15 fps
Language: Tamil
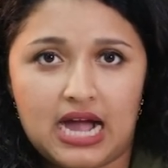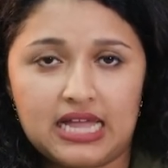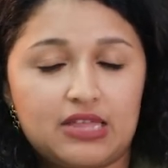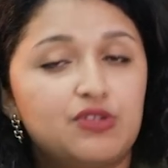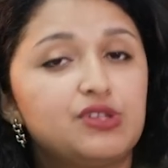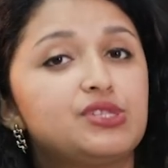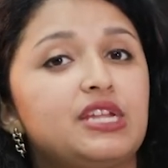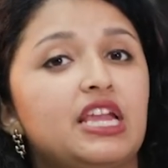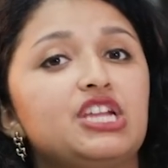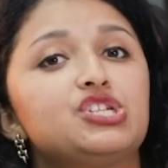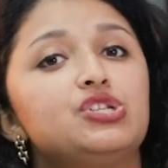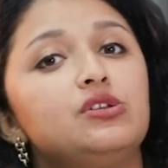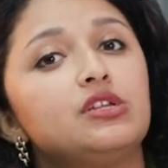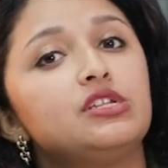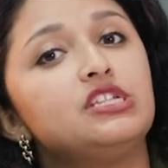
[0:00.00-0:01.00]
அதாவது
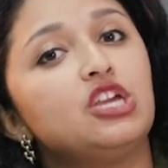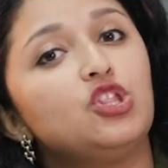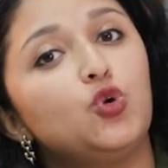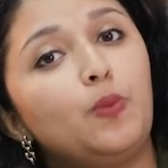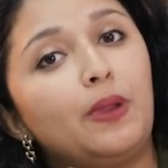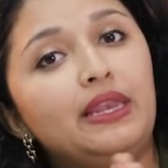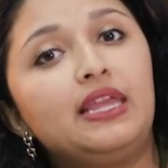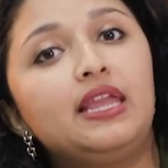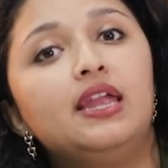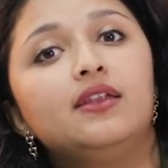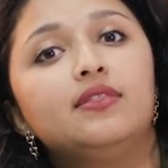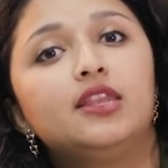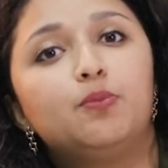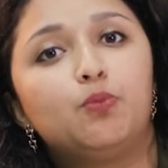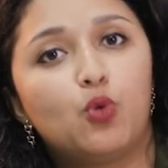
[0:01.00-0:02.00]
ஸ்டேஷ்னரிஸ் எதுவுமே நீங்கள்
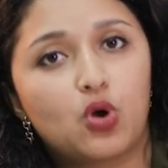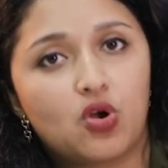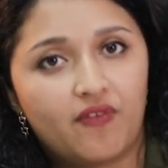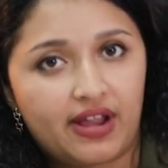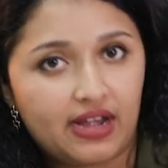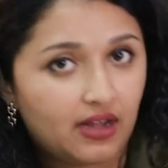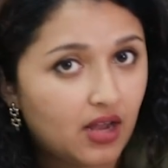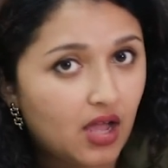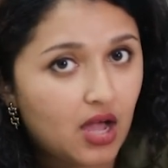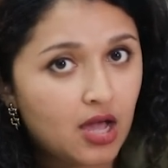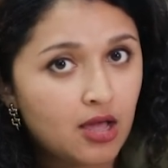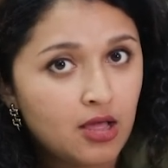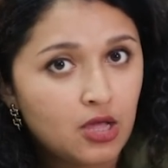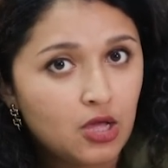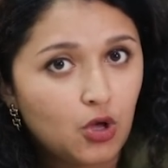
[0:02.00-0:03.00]
எடுத்துகிட்டு போக வேண்டாம்
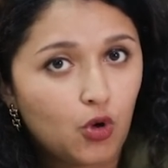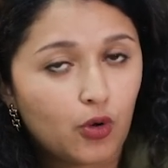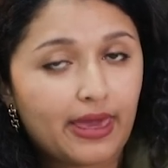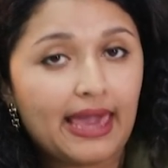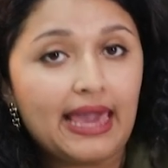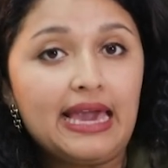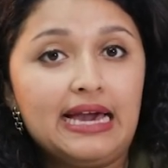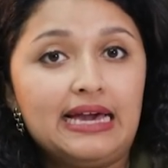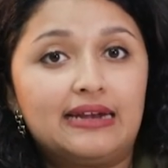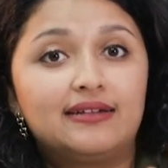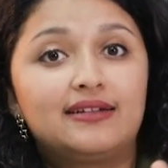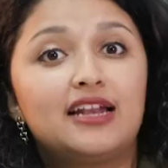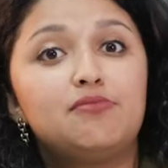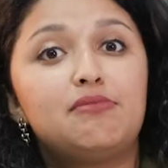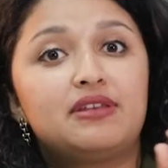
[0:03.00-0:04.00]
ஓகே
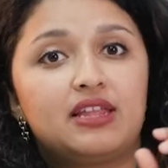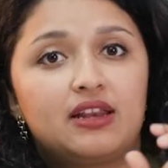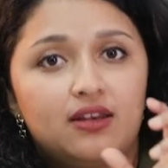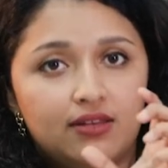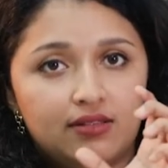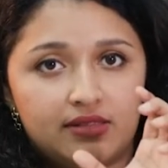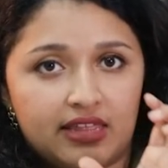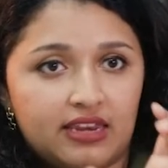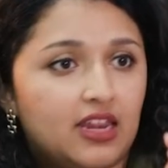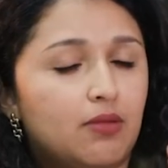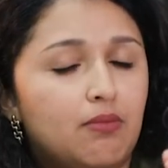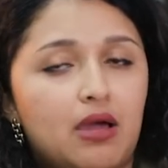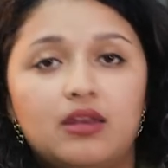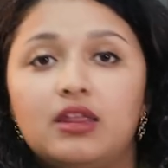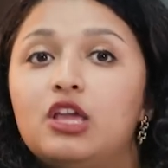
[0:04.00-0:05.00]
ரிட்டன் மெட்டீரியல்
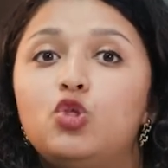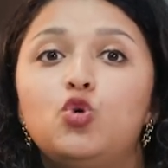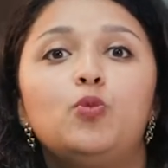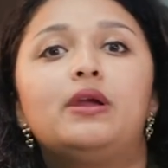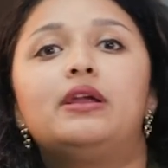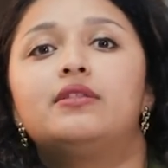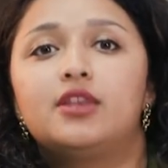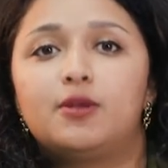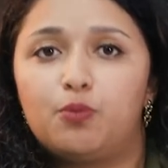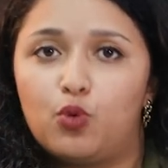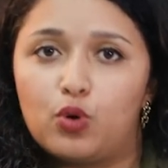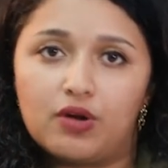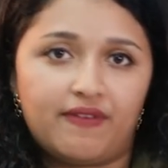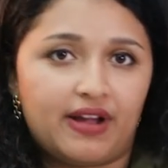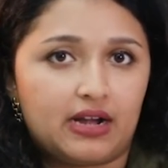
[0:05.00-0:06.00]
தெரிகிற மாதிரி எதுவுமே எடுத்துகிட்டு
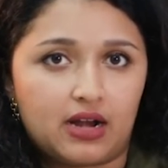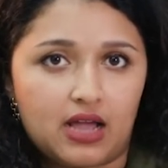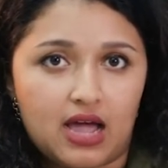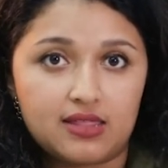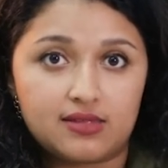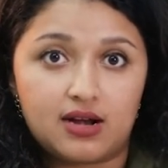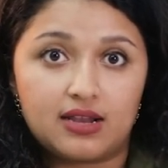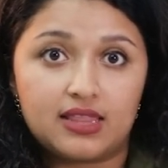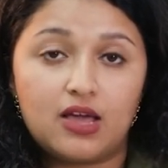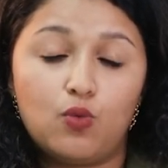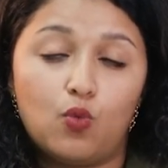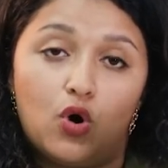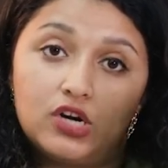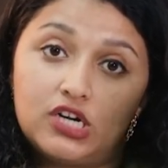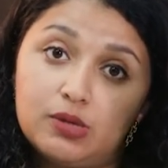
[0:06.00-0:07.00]
போக வேண்டாம் அதனால
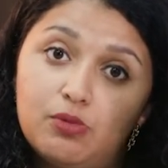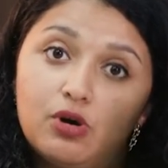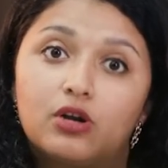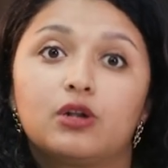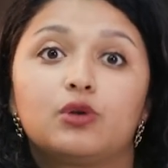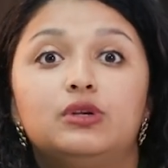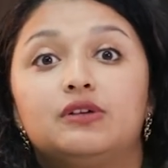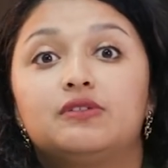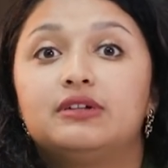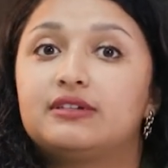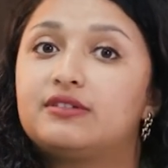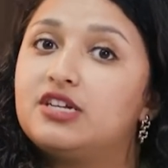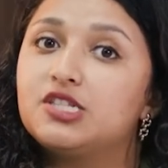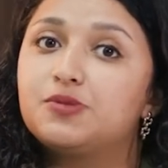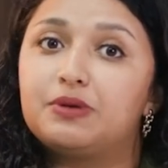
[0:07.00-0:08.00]
தான் வாட்டர் பாட்டில் கூட அவங்க
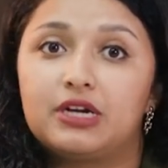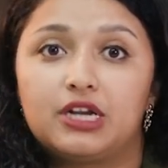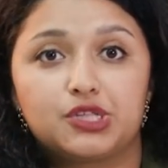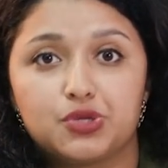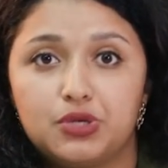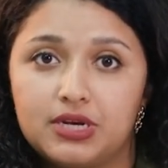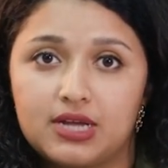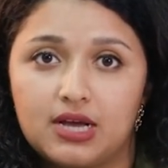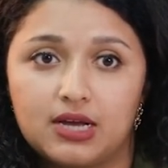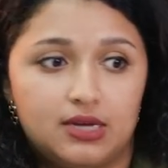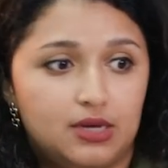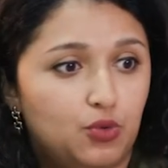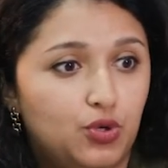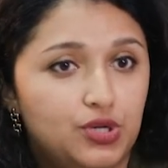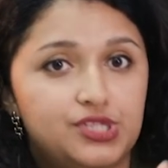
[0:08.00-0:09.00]
ட்ரான்ஸ்பெண்ட்டாக சொல்லியிருக்காங்க
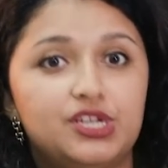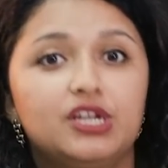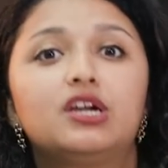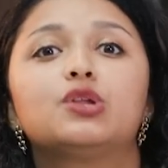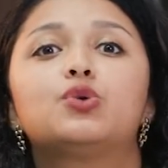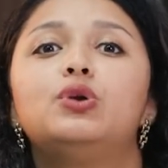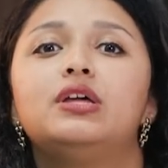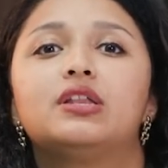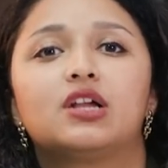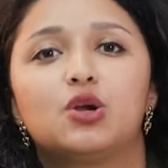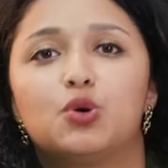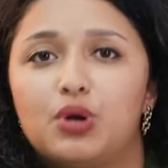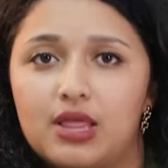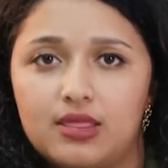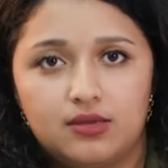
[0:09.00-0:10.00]
ஒரு ஸ்டிக்கர் கூட
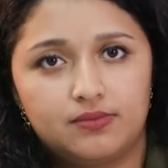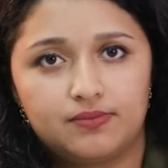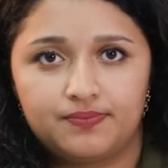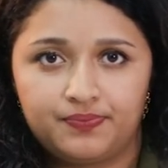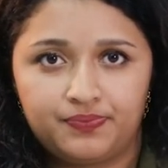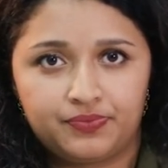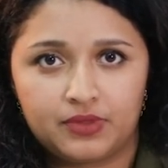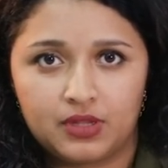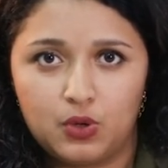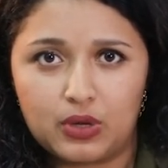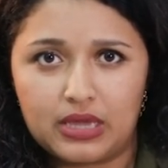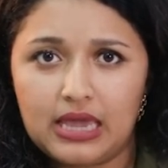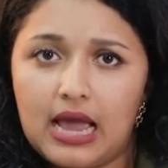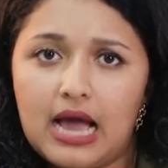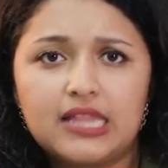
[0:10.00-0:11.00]
இருக்கக்கூடாது
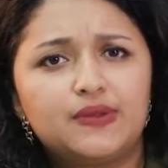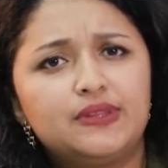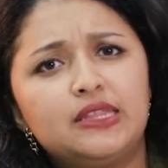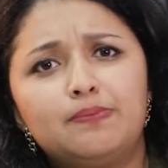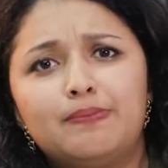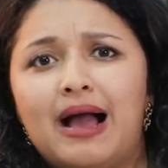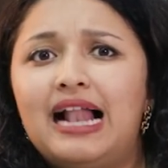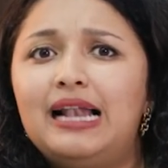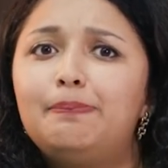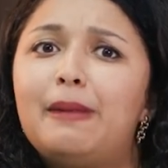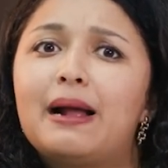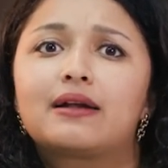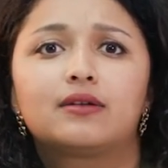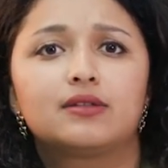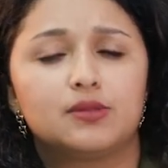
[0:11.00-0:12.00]
ஓகே அது வந்து மேல்
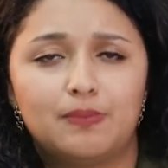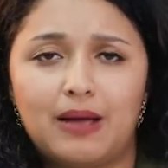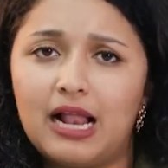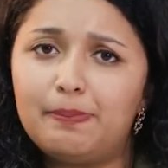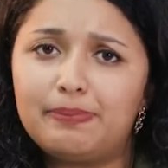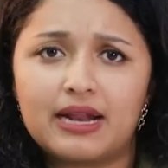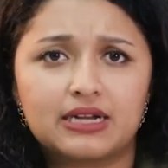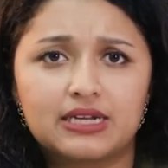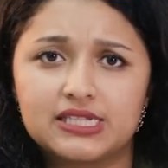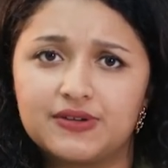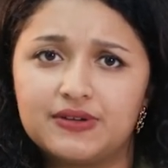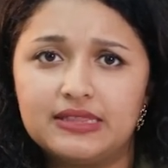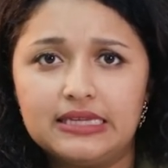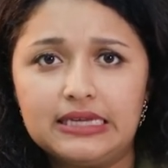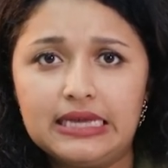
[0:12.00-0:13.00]
ப்ராக்டிஸ் மேல் ப்ராக்டிஸை
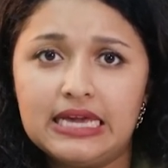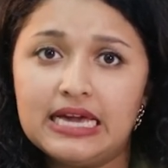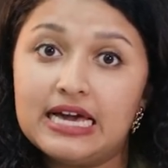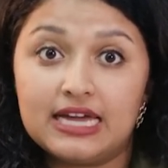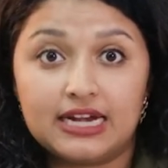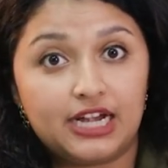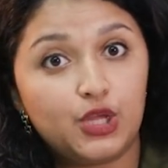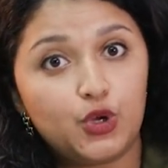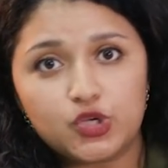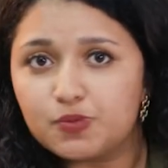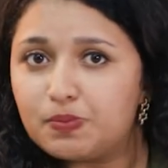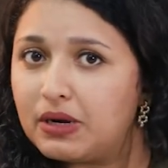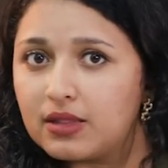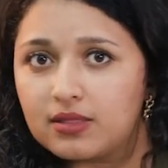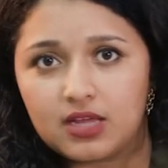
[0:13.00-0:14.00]
வந்து
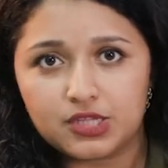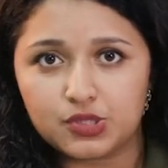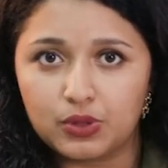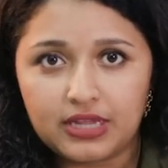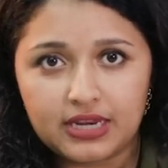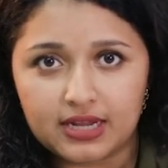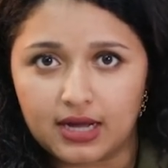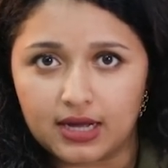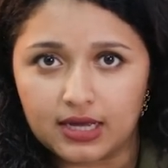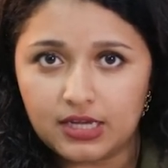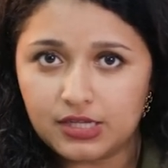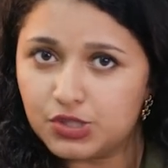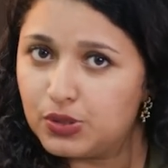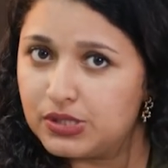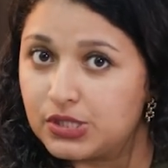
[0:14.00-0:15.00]
ரெடியூஸ் பண்ணுறது தான் சொல்லியிருக்காங்க
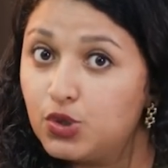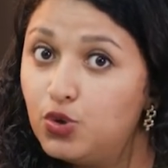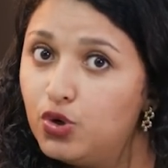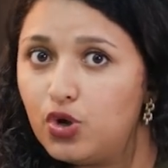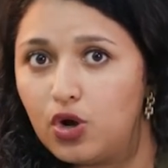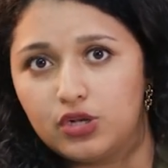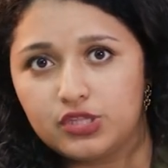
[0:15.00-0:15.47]
ஸோ இட்ஸ் குட்